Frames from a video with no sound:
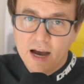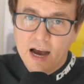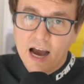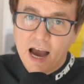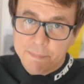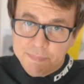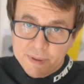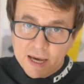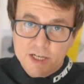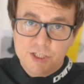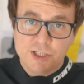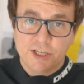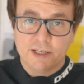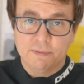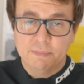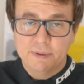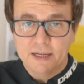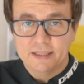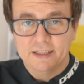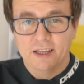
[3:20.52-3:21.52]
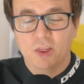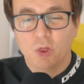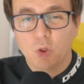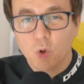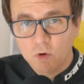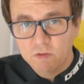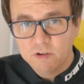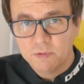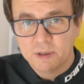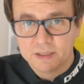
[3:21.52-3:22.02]
Опять же, ребята,
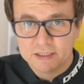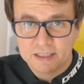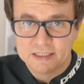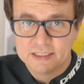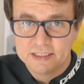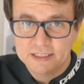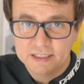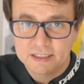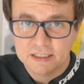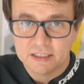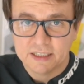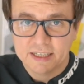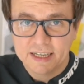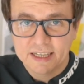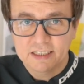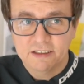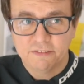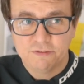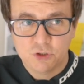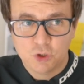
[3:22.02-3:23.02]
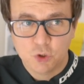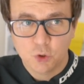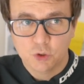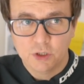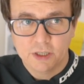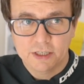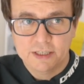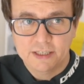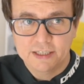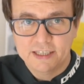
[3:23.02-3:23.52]
новый мотоцикл это
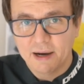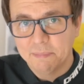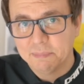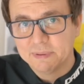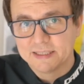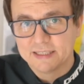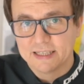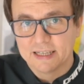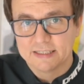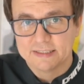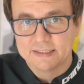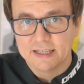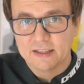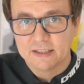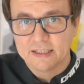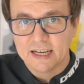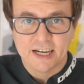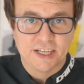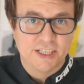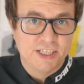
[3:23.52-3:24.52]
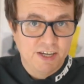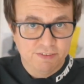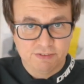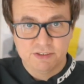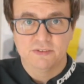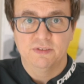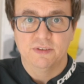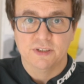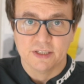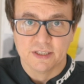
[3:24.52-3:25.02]
все-таки, я бы сказал, как
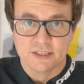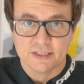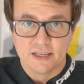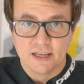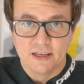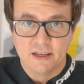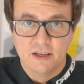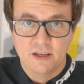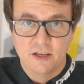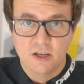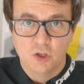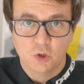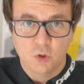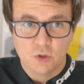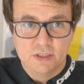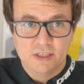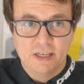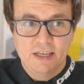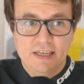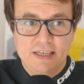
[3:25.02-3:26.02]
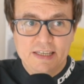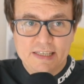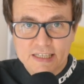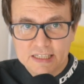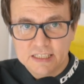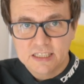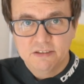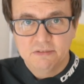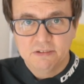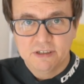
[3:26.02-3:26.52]
девственница. То есть,
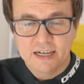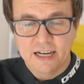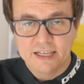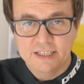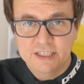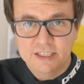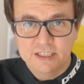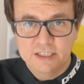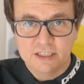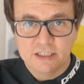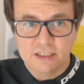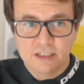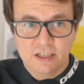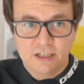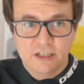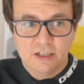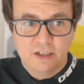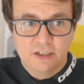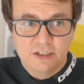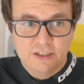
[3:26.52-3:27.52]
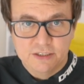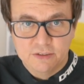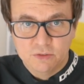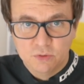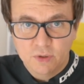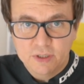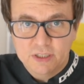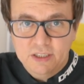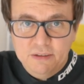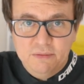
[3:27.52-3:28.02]
если вы хотите
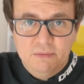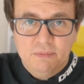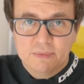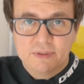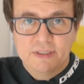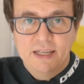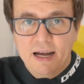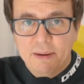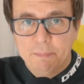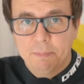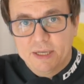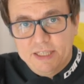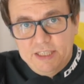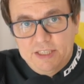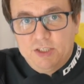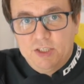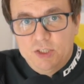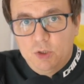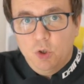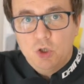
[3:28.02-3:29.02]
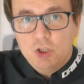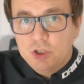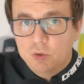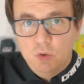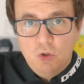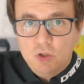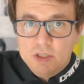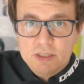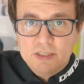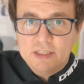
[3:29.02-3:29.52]
ну это, да, по, то,
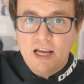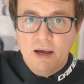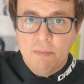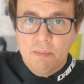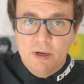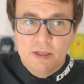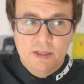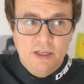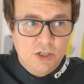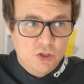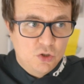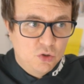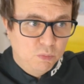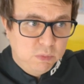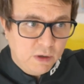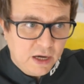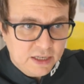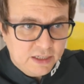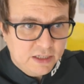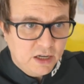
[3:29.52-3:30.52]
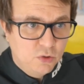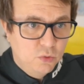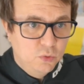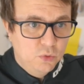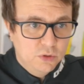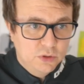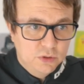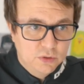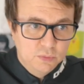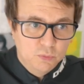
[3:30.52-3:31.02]
то же самое, да, что брать
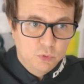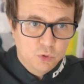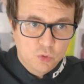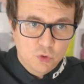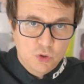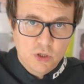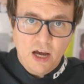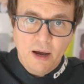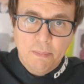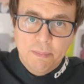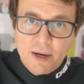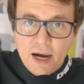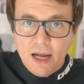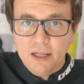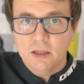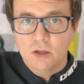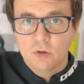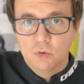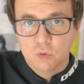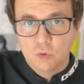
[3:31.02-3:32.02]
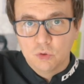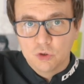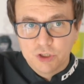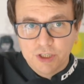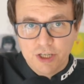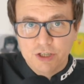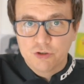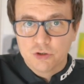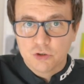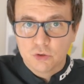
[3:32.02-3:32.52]
какую-нибудь уже обкатанную
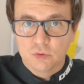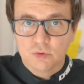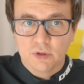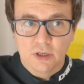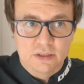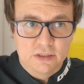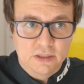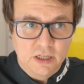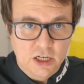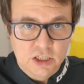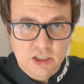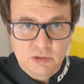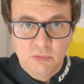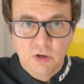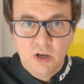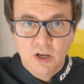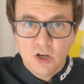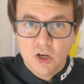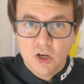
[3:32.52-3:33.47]
женщину, так скажем,